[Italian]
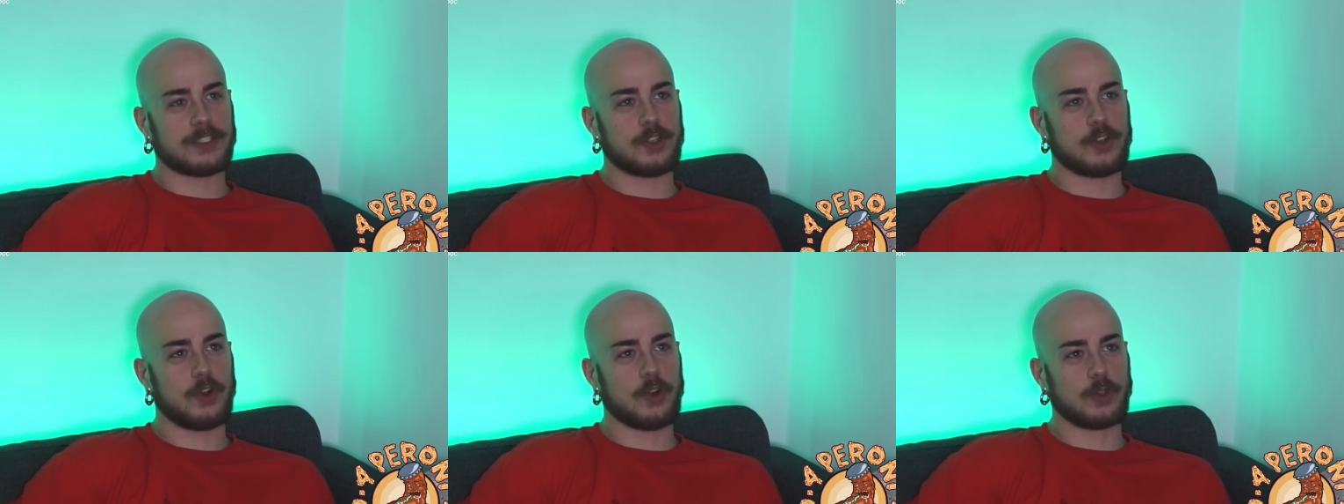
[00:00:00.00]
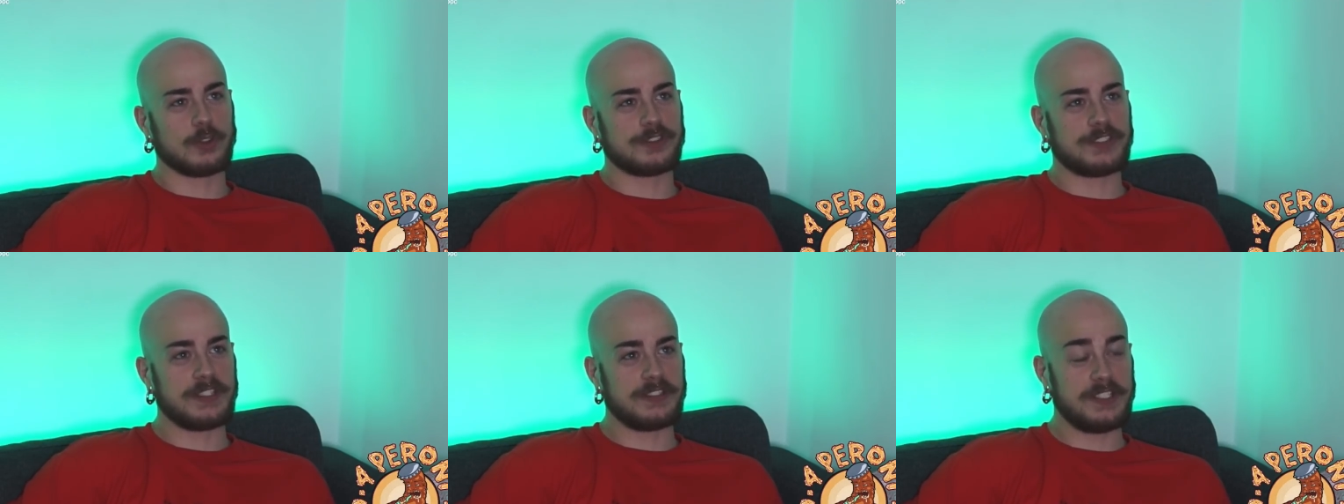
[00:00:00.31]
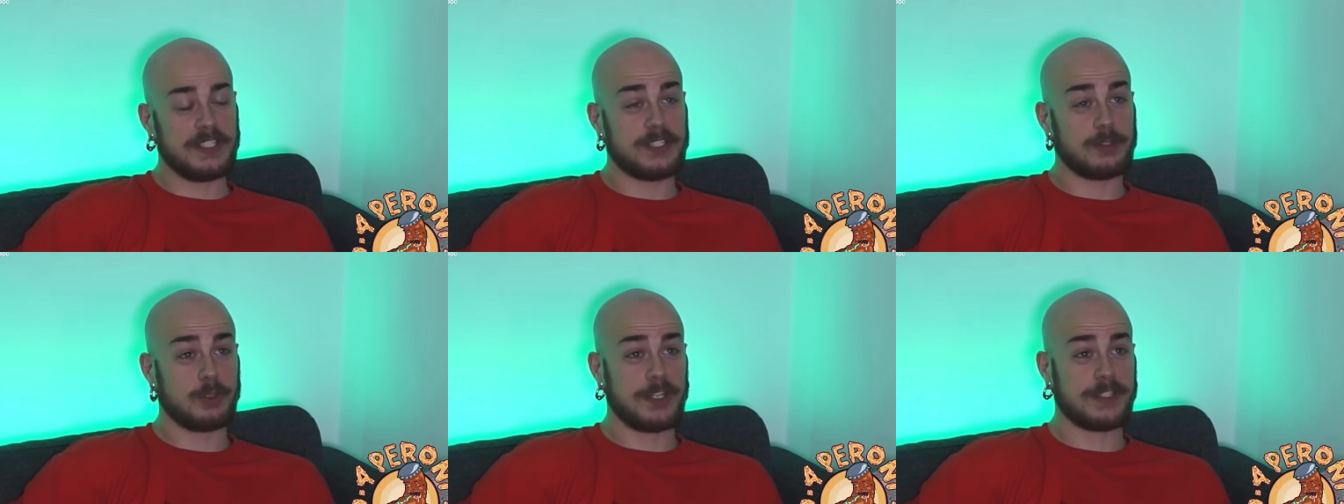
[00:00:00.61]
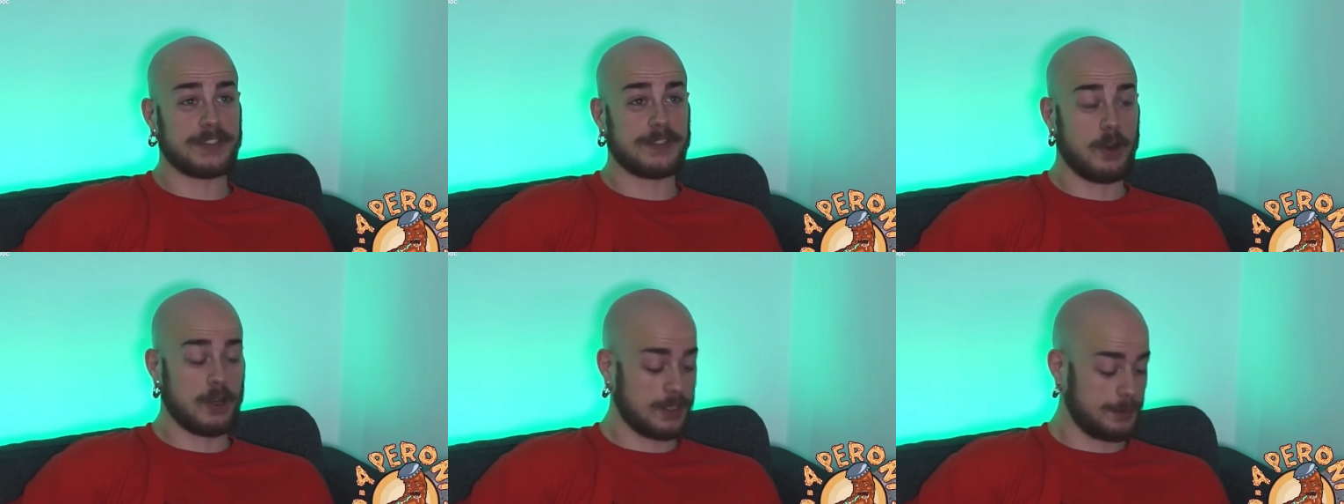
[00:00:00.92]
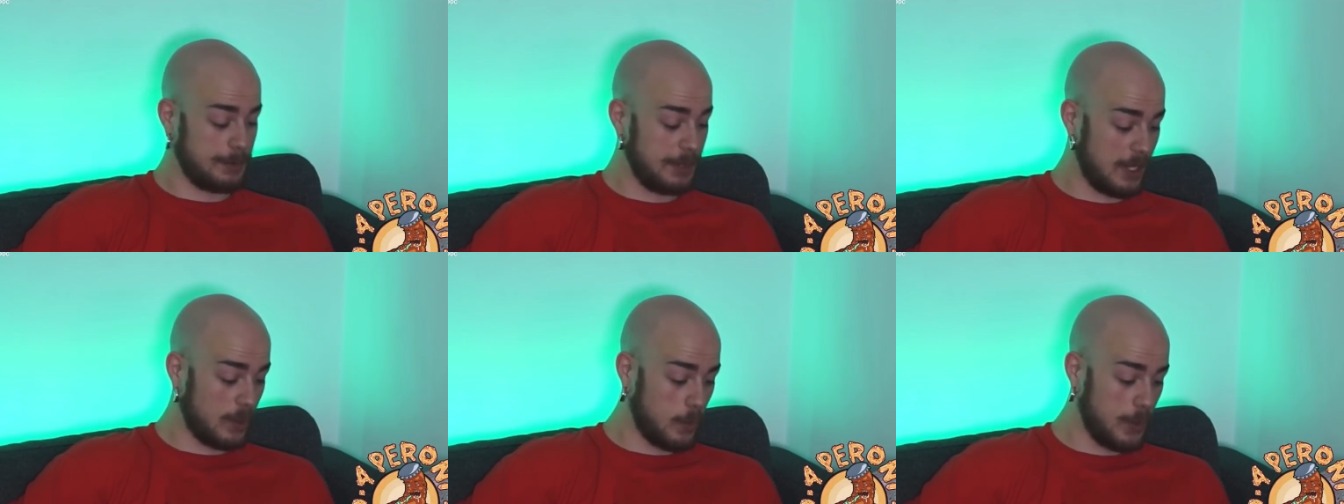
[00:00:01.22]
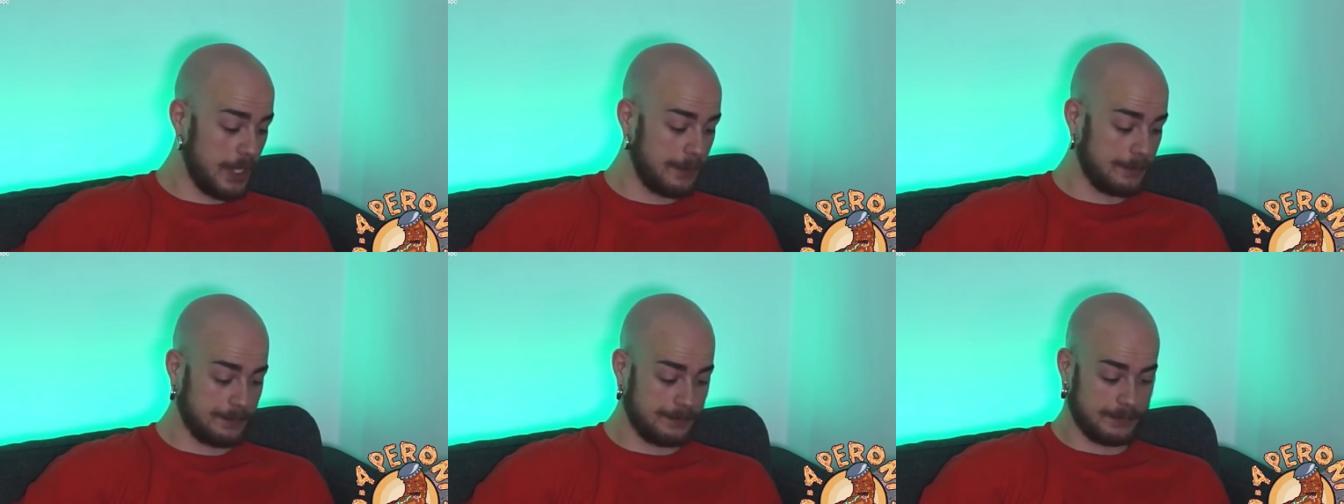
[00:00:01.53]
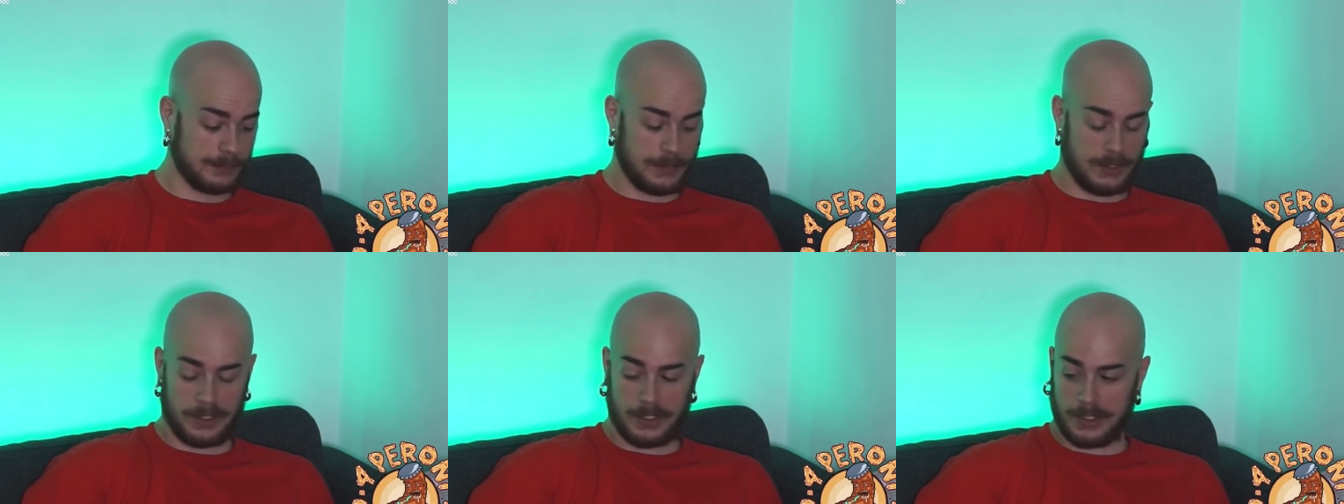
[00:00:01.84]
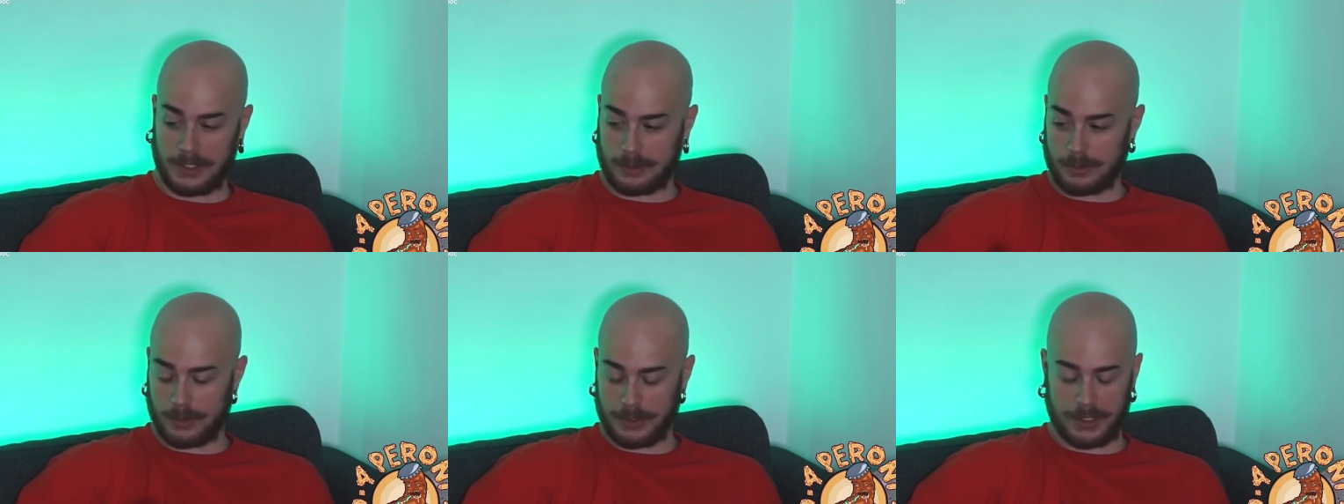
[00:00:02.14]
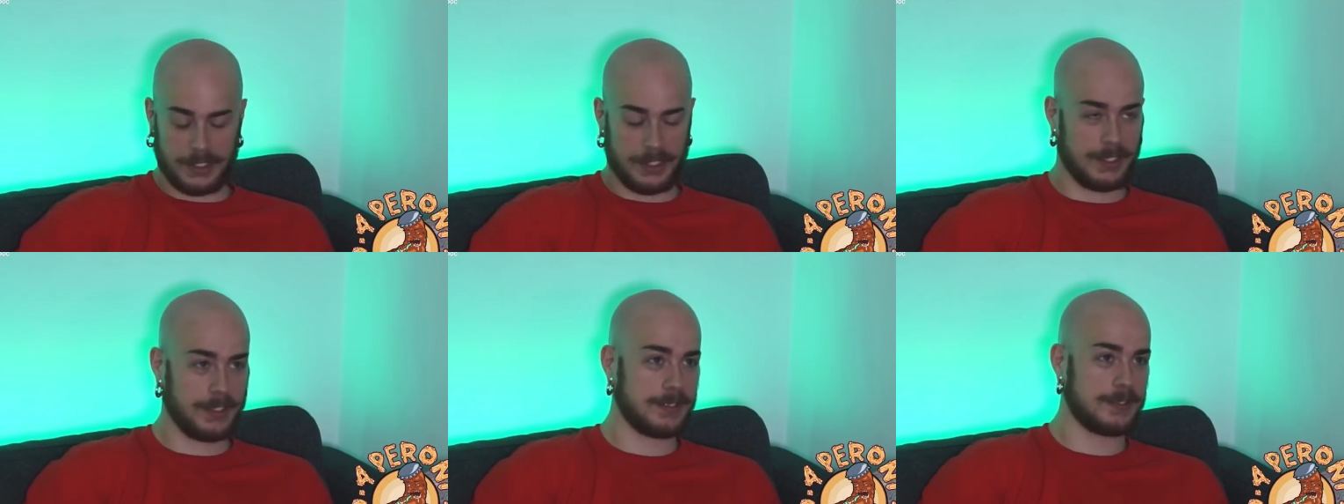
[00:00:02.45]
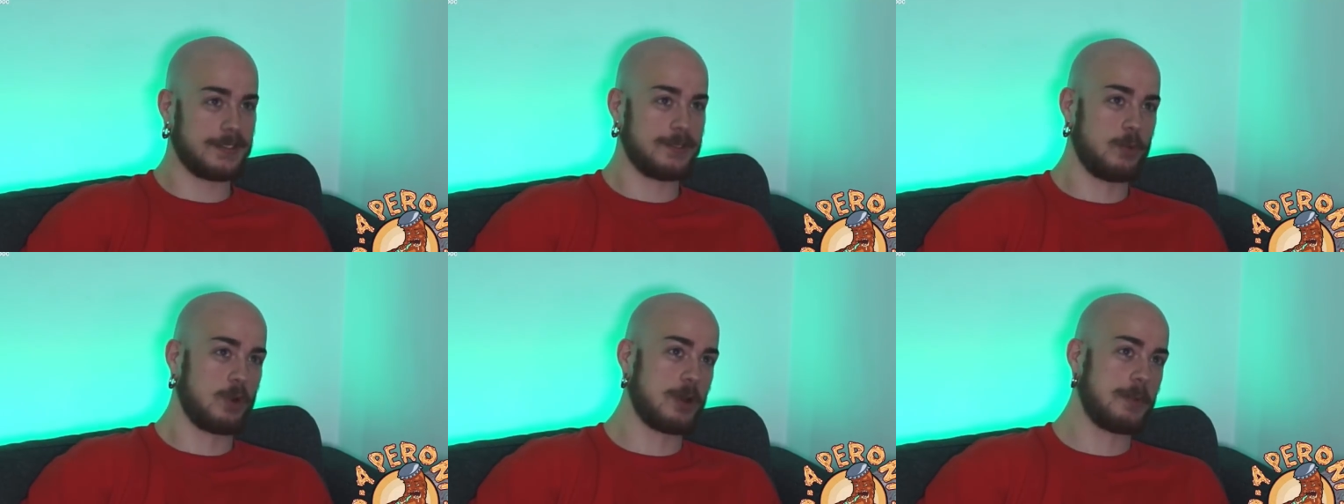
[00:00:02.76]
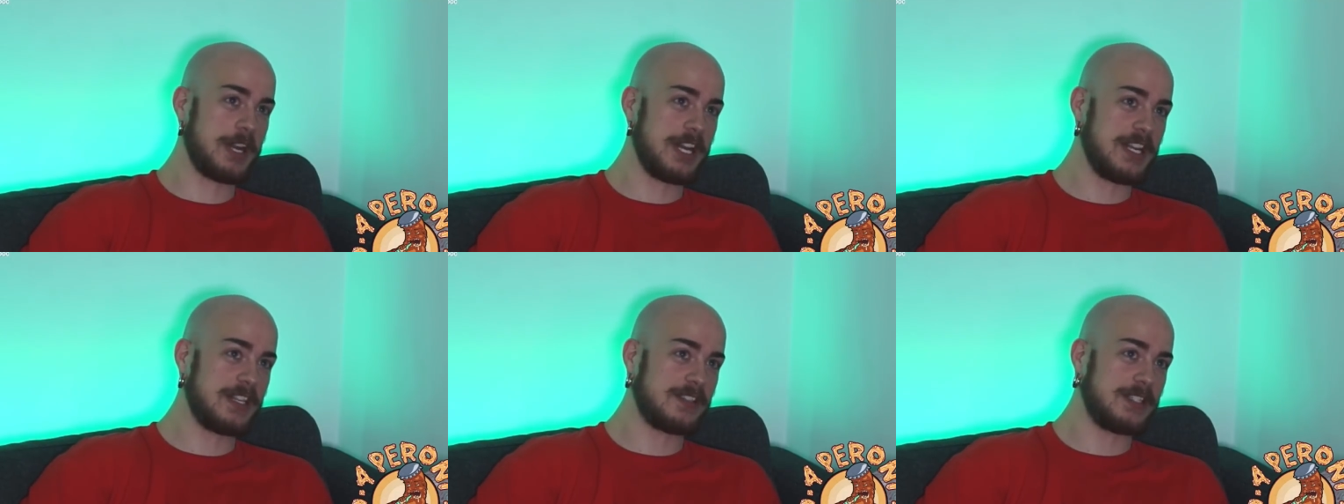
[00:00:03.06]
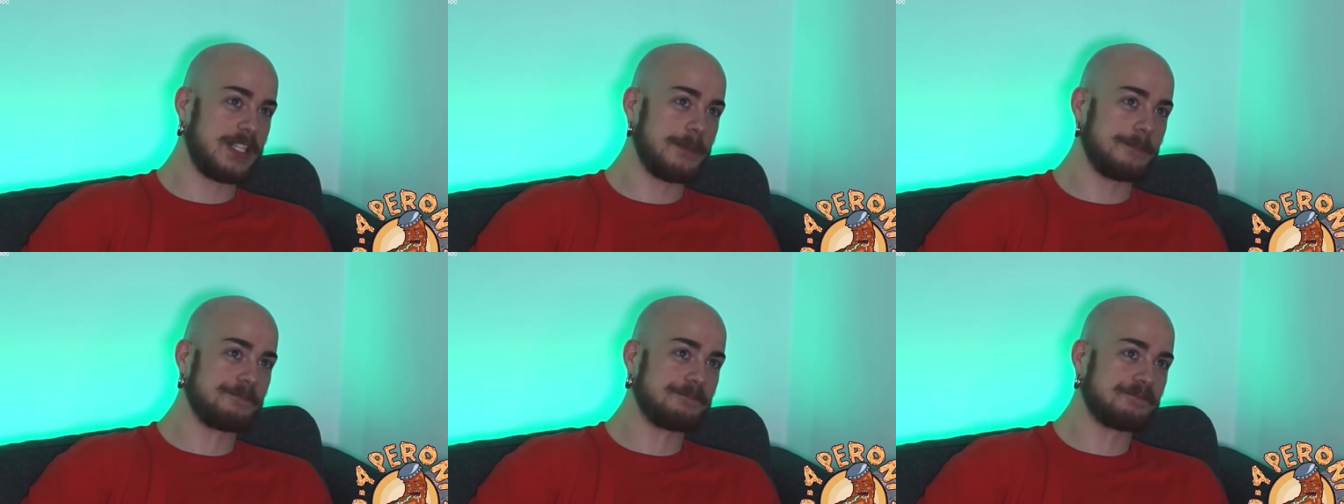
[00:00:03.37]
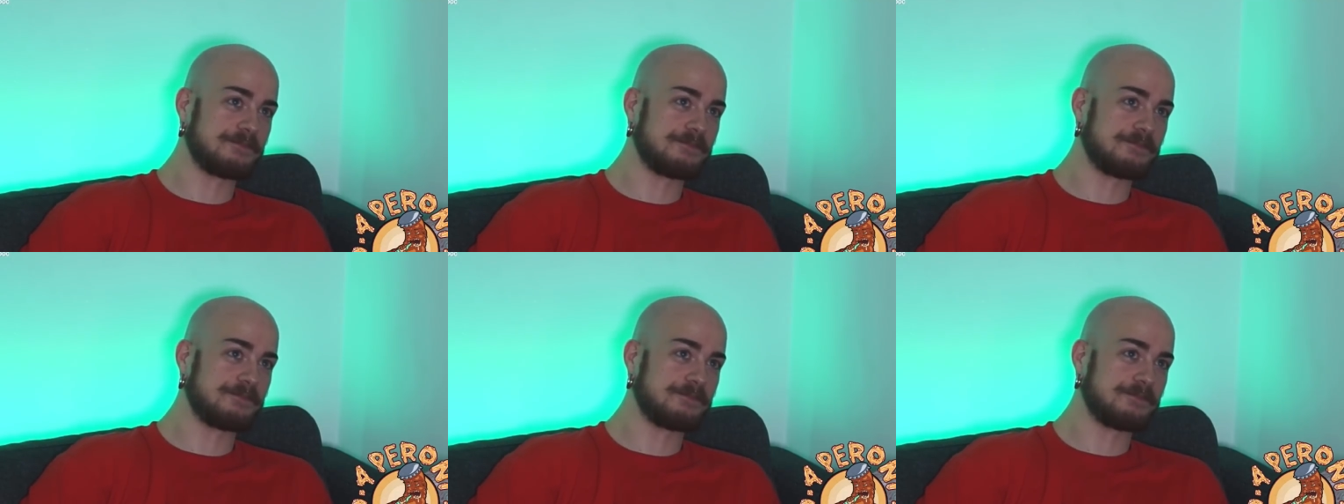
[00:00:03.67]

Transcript: sono contentissimo di essere ospite qui uh, con Simone Panetti.